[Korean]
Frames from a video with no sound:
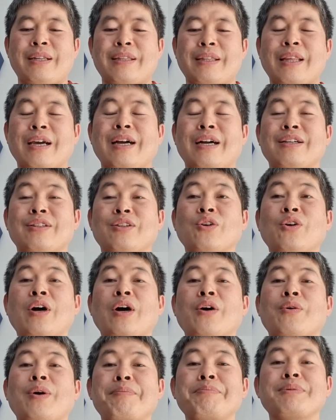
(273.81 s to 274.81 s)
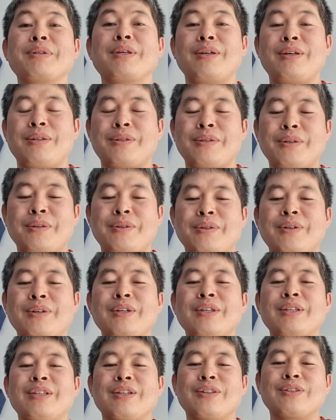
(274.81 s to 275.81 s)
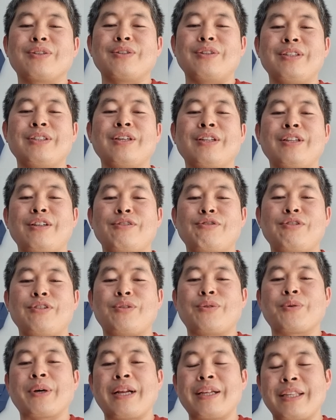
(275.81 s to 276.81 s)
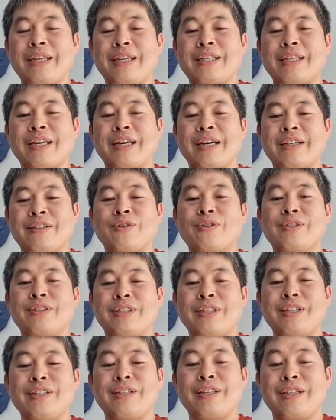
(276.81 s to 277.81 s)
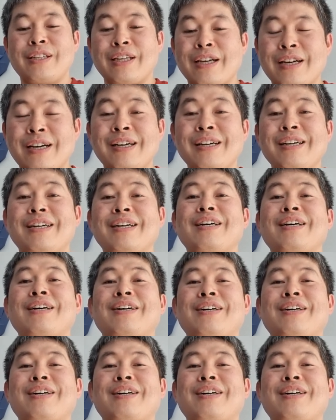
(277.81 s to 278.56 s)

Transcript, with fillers: 내가 너하고 함께해서 이것들을 이겨낼 수 있도록 할 테니까 너를 지킬 테니까